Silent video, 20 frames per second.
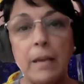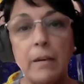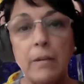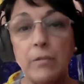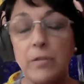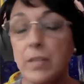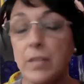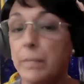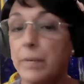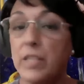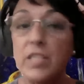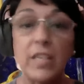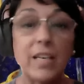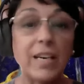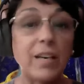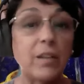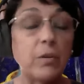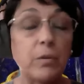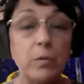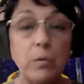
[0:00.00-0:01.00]
No se había
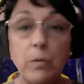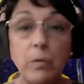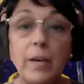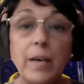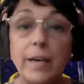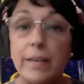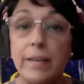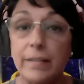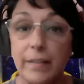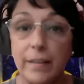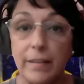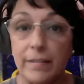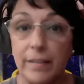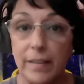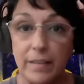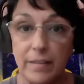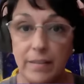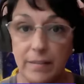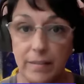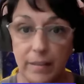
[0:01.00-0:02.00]
llegado nunca hasta
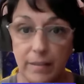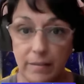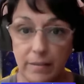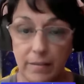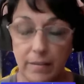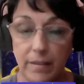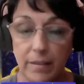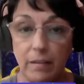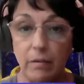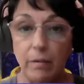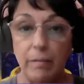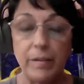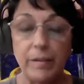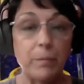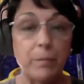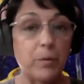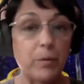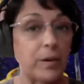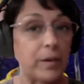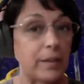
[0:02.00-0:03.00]
esta instancia, lo
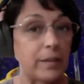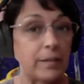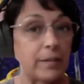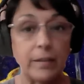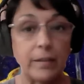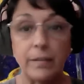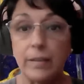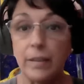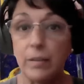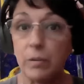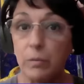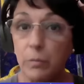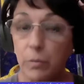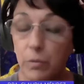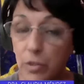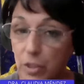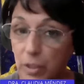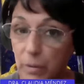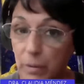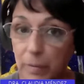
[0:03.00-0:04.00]
habíamos reintentado
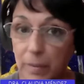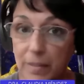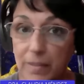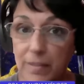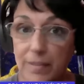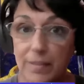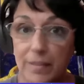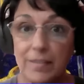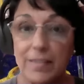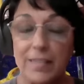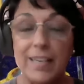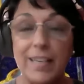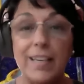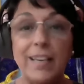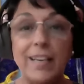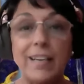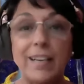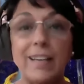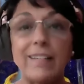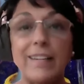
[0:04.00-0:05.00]
muchas veces.
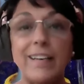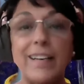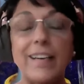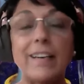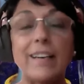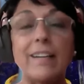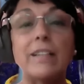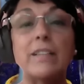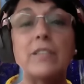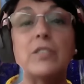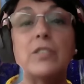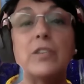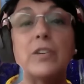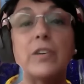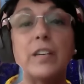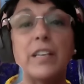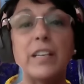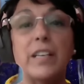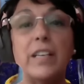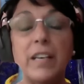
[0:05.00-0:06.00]
La
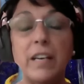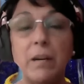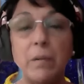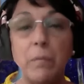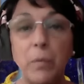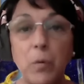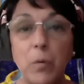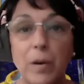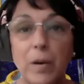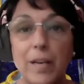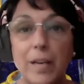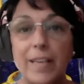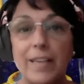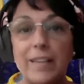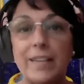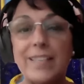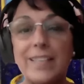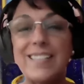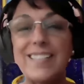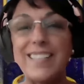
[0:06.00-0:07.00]
reencarnación y el
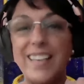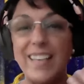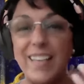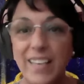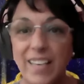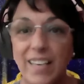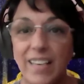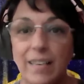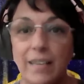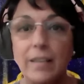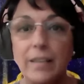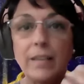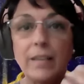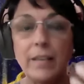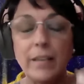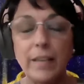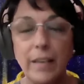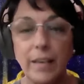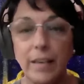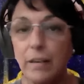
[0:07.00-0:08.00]
bucle de seguir
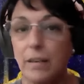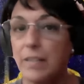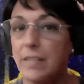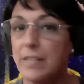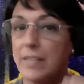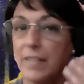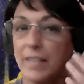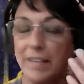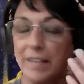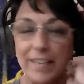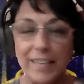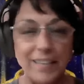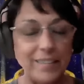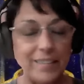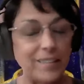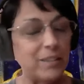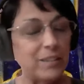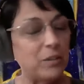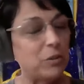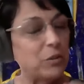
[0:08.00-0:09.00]
se
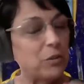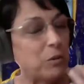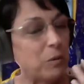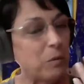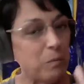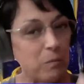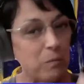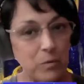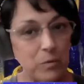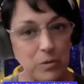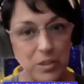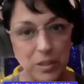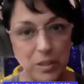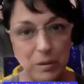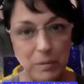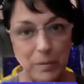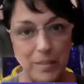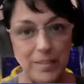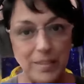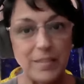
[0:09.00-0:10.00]
reintentó
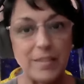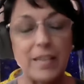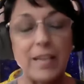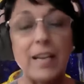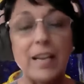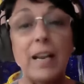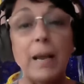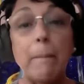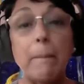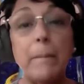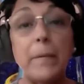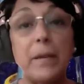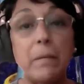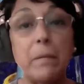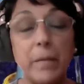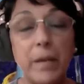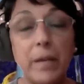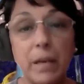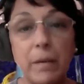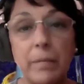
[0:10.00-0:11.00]
muchas veces. Es la
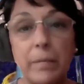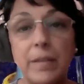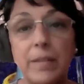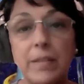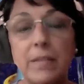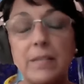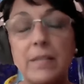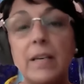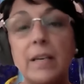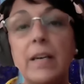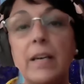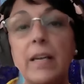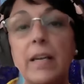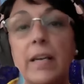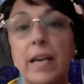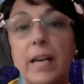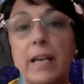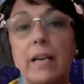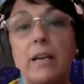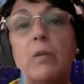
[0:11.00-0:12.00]
primera vez
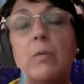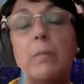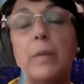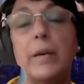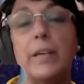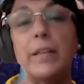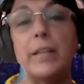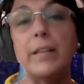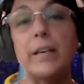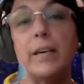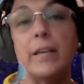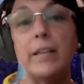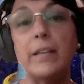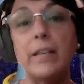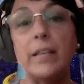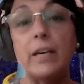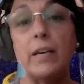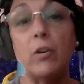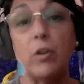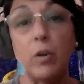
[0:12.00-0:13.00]
que la
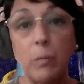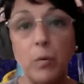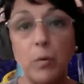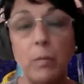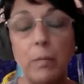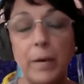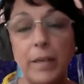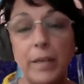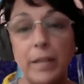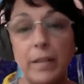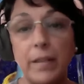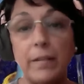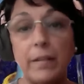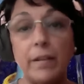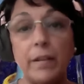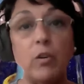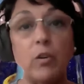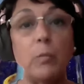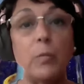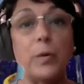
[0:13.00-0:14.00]
humanidad y como humanidad
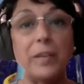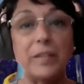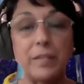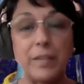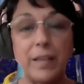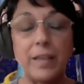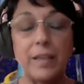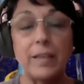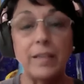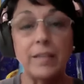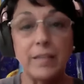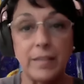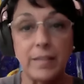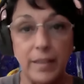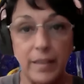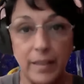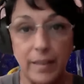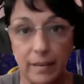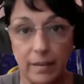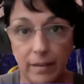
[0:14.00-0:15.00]
y como estelares
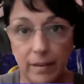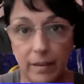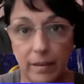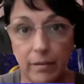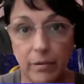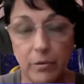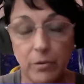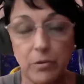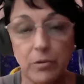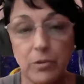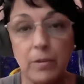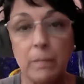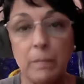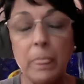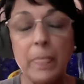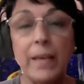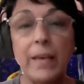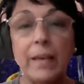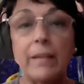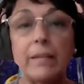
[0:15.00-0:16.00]
encarnados
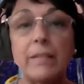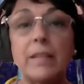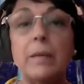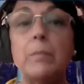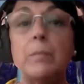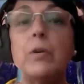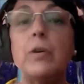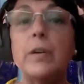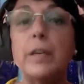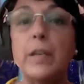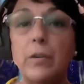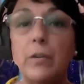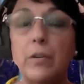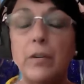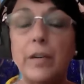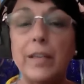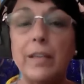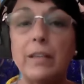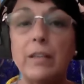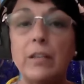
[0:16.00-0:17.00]
estamos
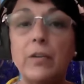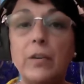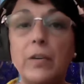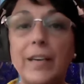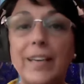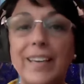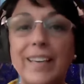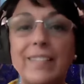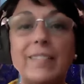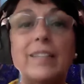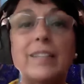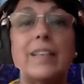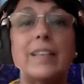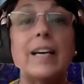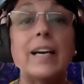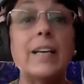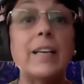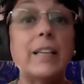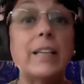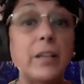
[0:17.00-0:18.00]
recorriendo
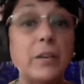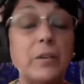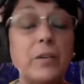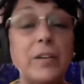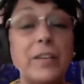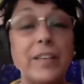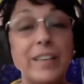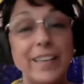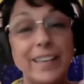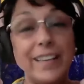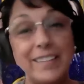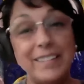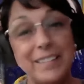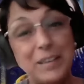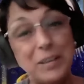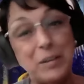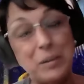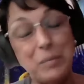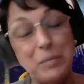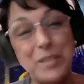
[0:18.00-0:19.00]
este año,
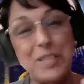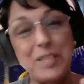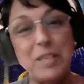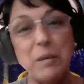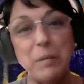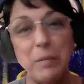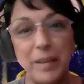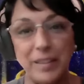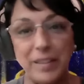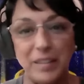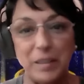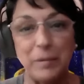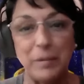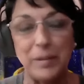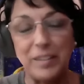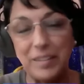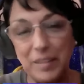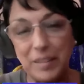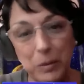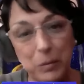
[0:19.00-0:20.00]
entre comillas,
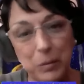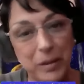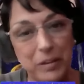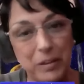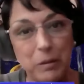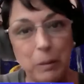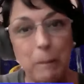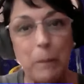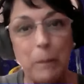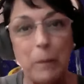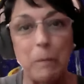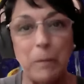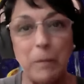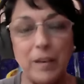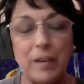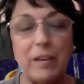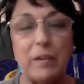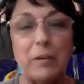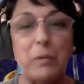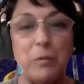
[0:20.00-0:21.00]
2024, por
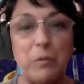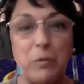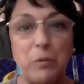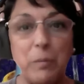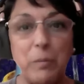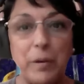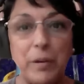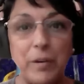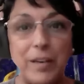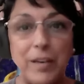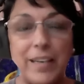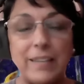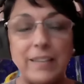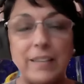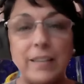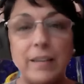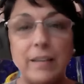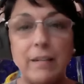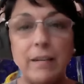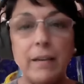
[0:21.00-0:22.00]
ponerle un número en la
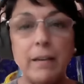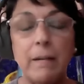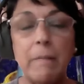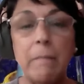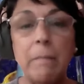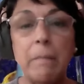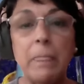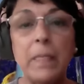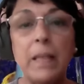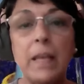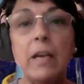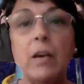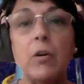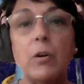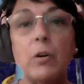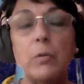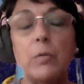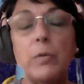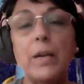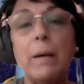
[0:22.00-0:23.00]
Tierra,
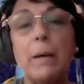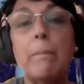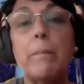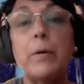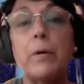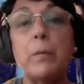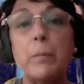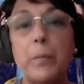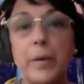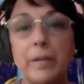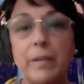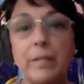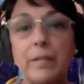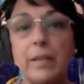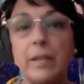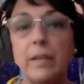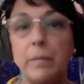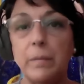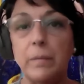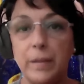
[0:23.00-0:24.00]
con una
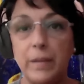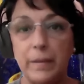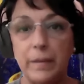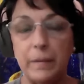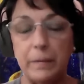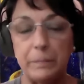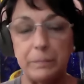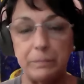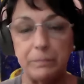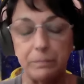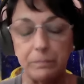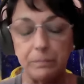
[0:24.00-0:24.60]
propuesta de vida.